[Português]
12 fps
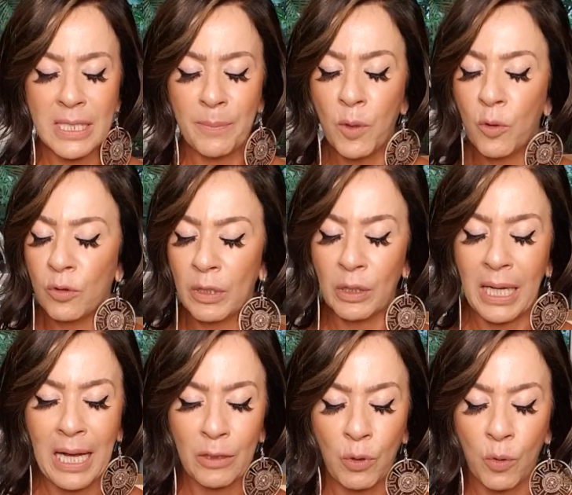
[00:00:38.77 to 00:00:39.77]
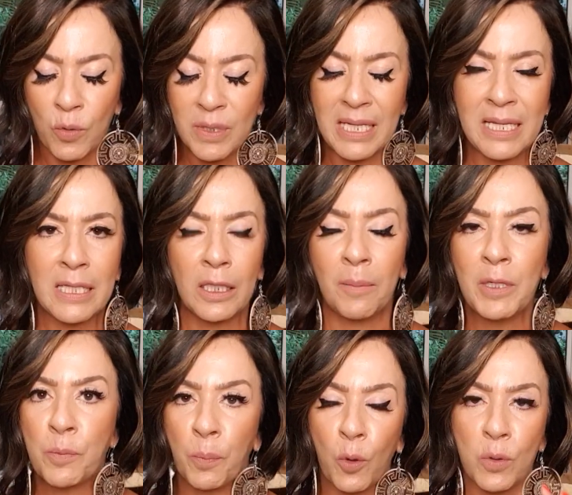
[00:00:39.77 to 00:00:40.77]
Sabe quando a tua consciência dá uma
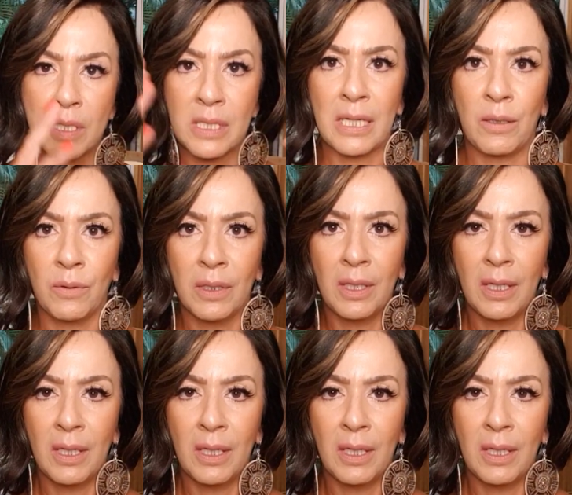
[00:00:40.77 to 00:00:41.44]
explosão?